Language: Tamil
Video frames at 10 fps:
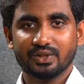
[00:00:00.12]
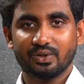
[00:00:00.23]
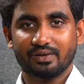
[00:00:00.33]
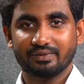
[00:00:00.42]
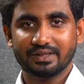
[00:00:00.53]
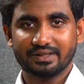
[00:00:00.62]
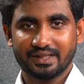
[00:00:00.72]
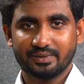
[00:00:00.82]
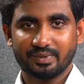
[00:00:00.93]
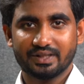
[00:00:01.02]
ஸோ அவங்கள
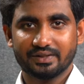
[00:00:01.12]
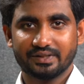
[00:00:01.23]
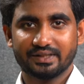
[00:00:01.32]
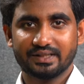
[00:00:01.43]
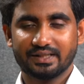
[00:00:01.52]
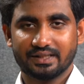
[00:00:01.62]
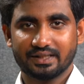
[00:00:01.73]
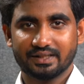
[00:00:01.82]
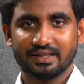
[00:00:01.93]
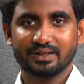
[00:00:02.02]
ட்ரீட் பண்ணுற விதத்தில்
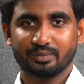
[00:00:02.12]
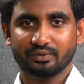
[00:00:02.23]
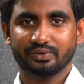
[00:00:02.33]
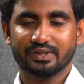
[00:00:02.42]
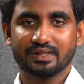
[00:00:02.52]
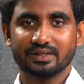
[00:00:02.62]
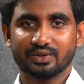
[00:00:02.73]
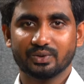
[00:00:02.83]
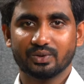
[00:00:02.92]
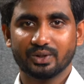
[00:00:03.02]
இருக்கிறது தான் இந்த ப்ரொஃபஷன்
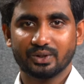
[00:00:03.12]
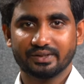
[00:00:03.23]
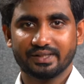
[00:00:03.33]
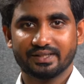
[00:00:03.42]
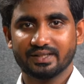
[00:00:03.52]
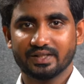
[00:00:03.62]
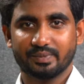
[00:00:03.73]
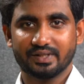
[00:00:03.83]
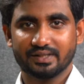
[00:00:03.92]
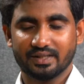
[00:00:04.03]
ஸோ ஆடியோலஜிஸ்ட் அண்ட்
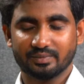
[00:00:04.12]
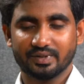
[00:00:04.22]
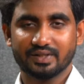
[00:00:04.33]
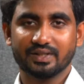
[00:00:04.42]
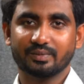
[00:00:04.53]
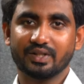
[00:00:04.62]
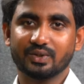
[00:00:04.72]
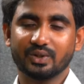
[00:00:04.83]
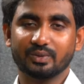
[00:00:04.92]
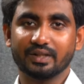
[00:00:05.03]
ஸ்பீச் தெரபிஸ்ட் அப்படின்னு
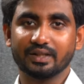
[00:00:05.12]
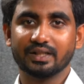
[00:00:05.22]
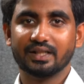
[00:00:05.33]
சொல்லுவாங்க